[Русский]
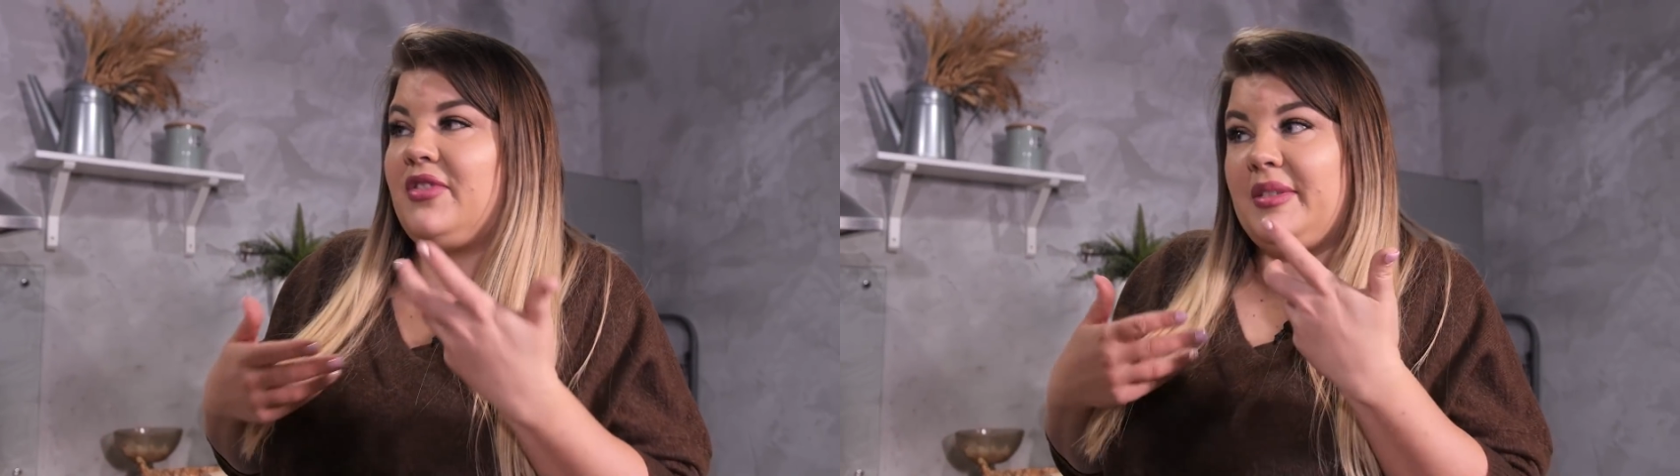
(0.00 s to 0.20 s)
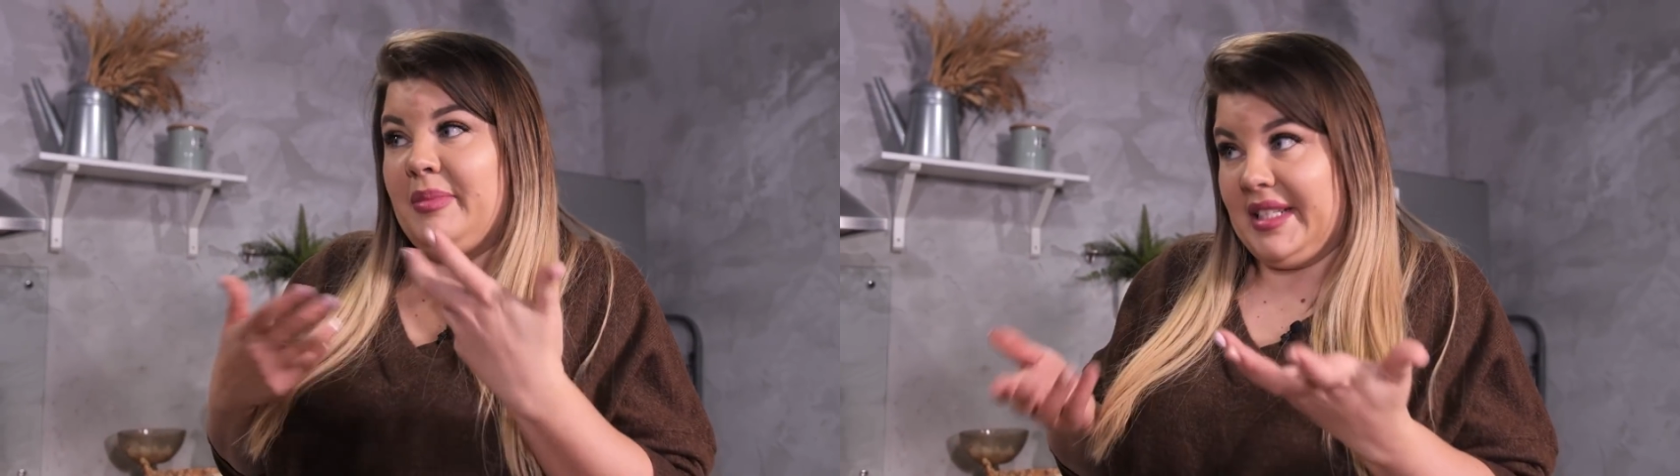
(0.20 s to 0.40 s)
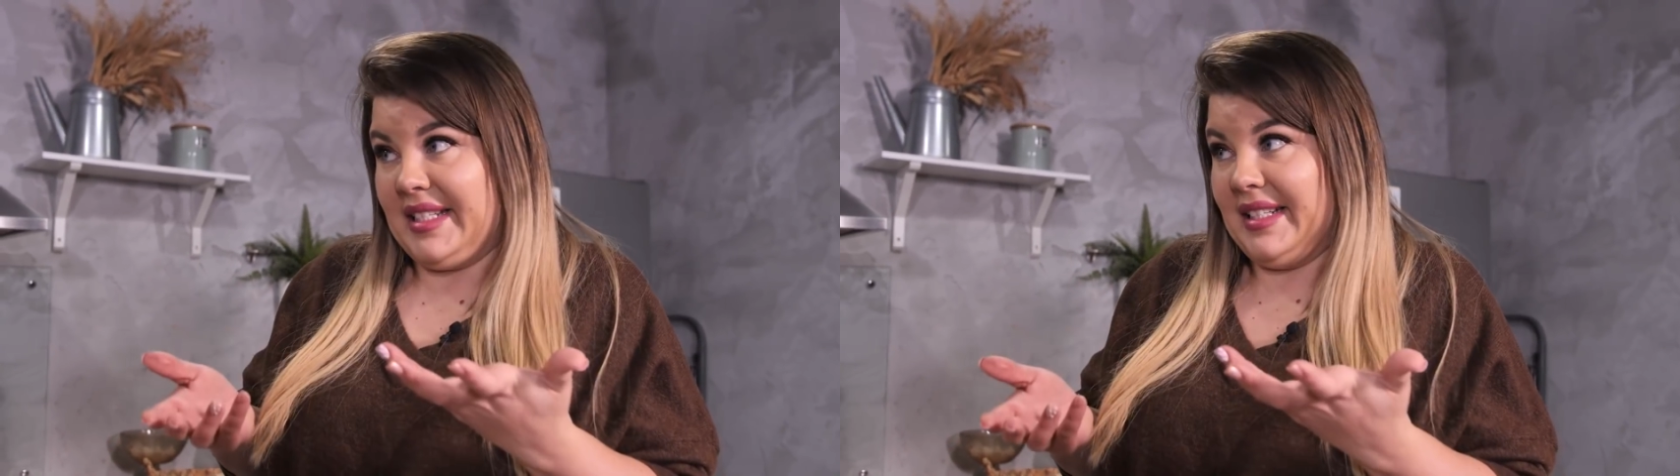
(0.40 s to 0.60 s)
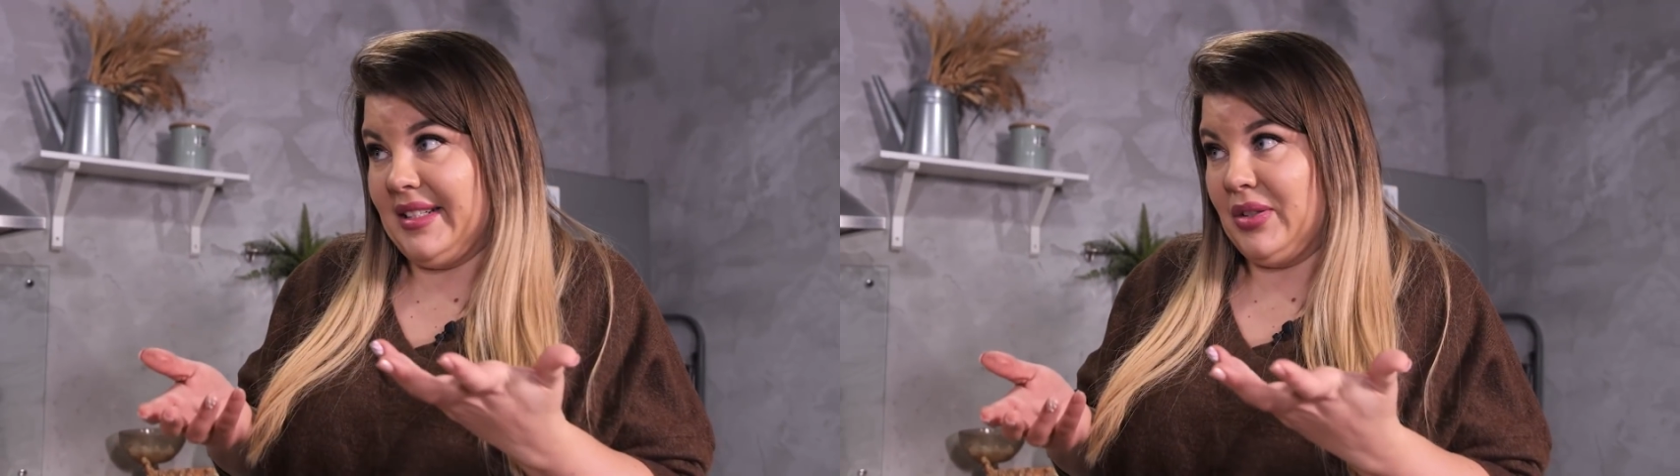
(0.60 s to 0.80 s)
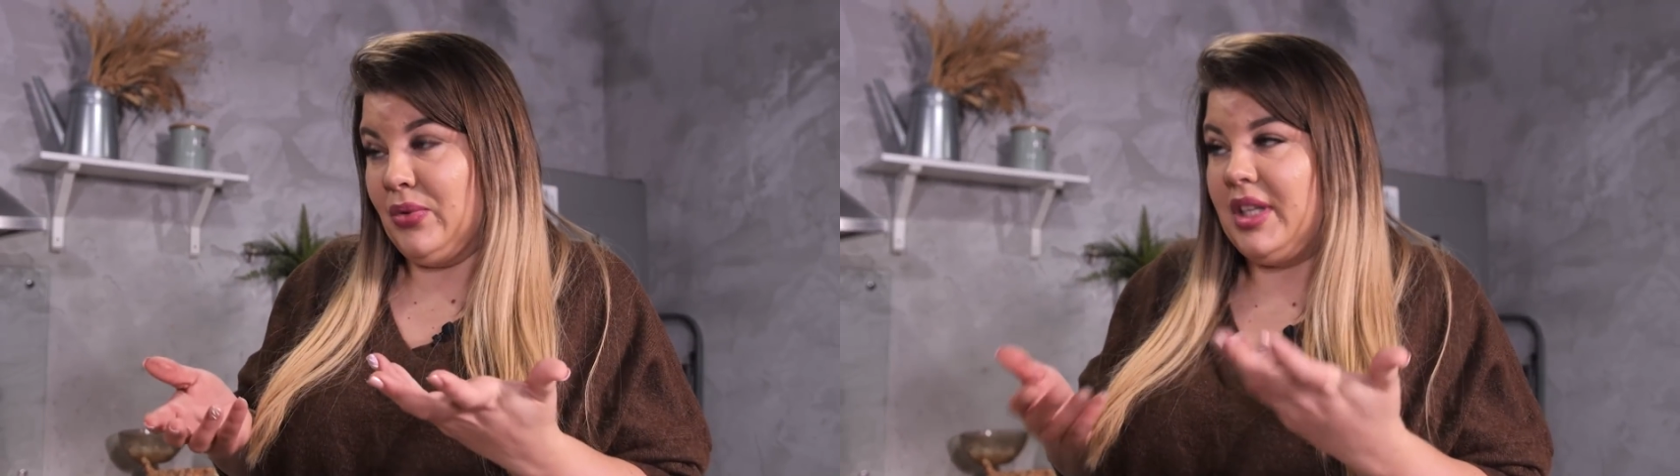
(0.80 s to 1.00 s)
В
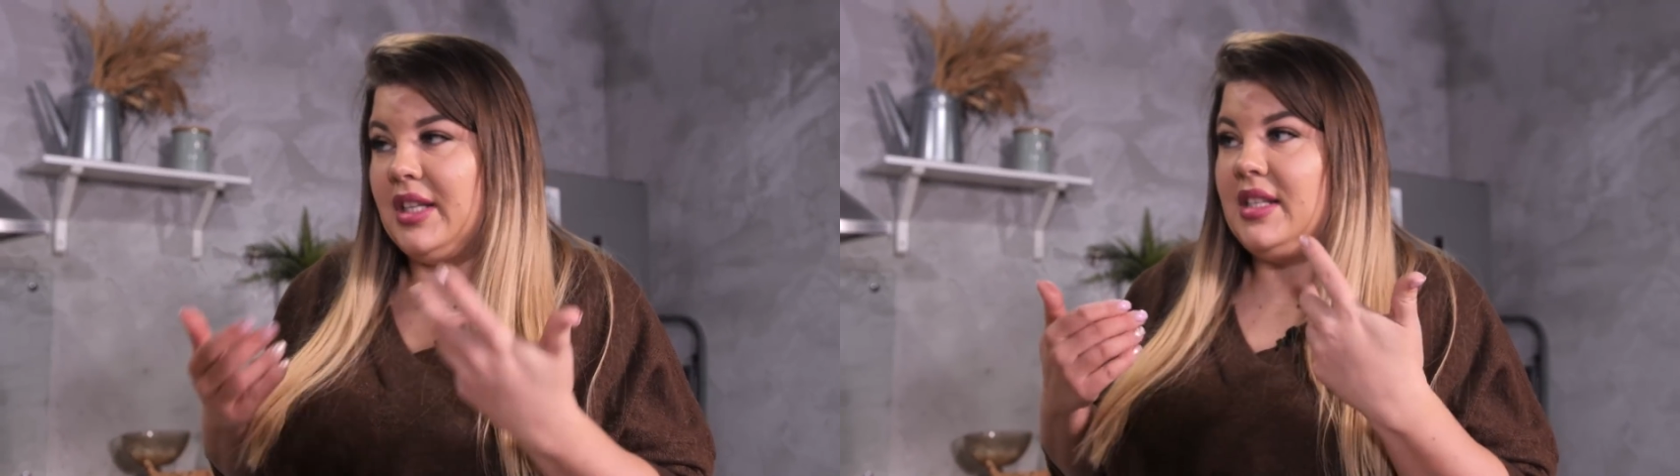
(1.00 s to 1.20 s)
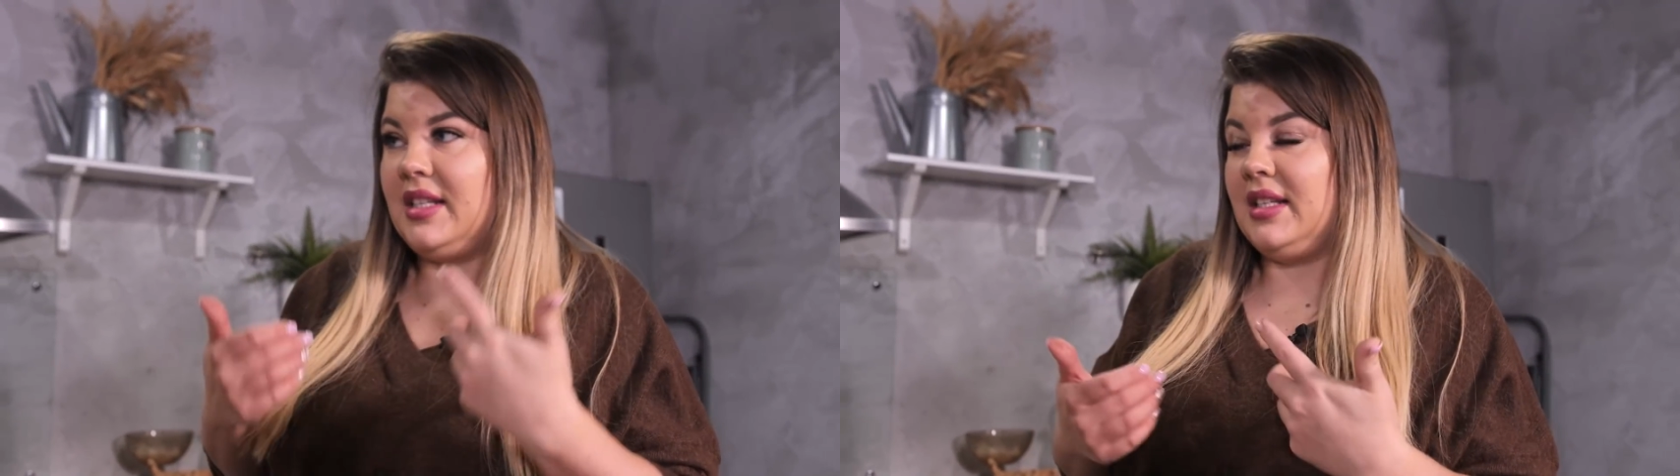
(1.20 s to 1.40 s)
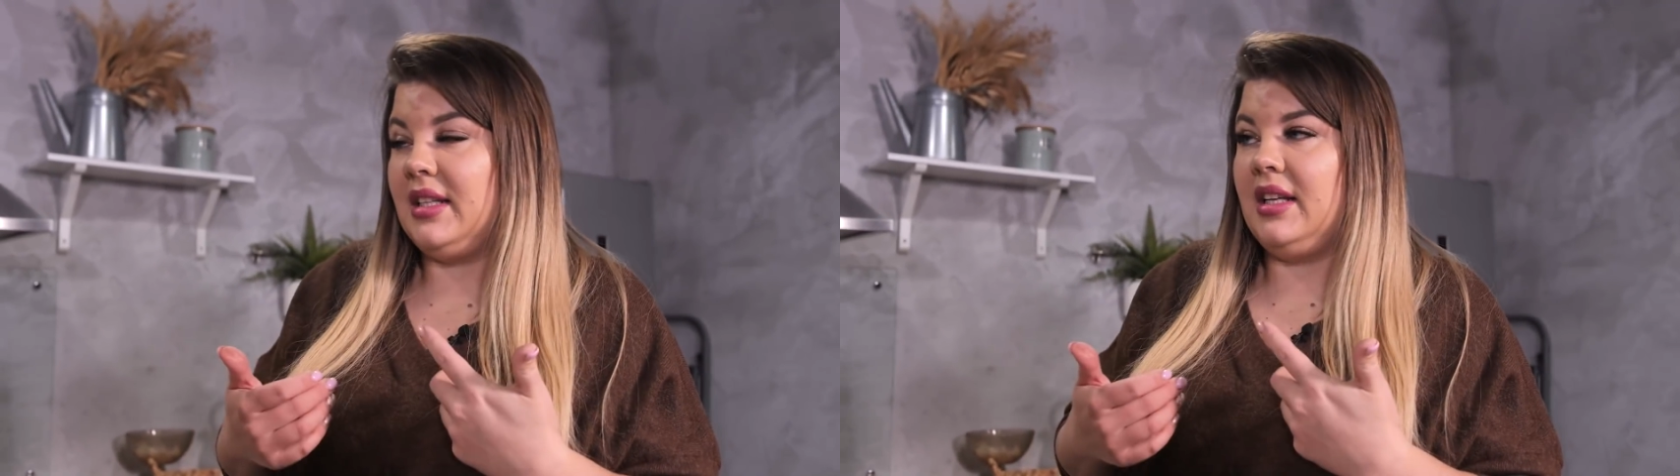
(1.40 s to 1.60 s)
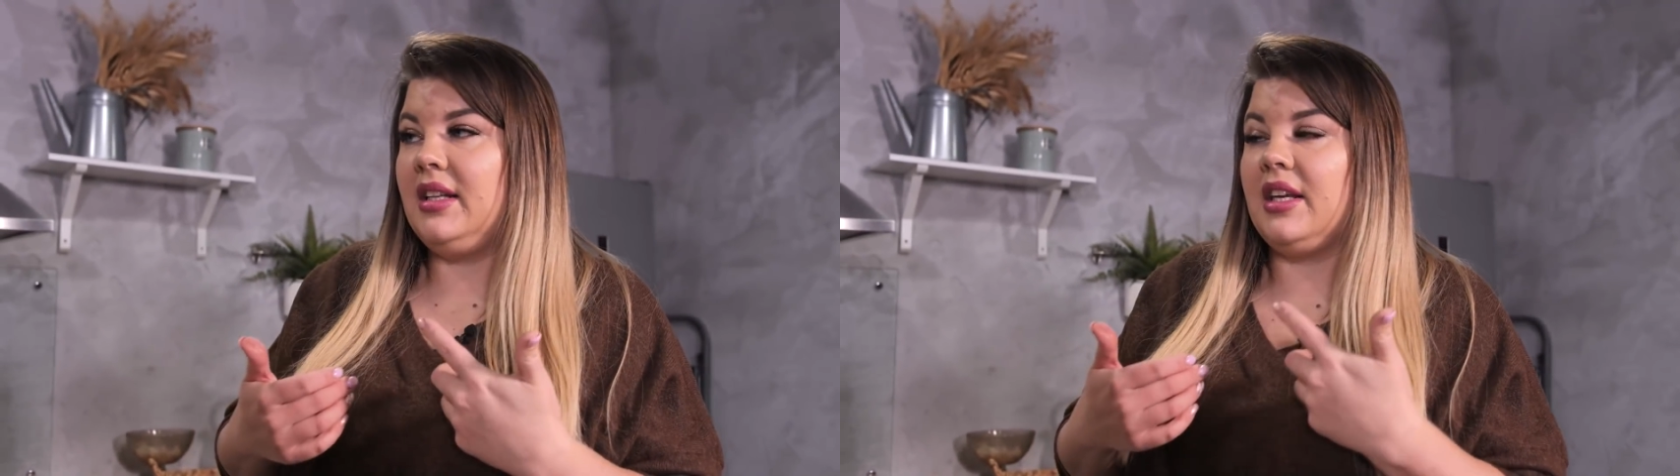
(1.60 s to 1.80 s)
смысле? Ну, ей 10 лет,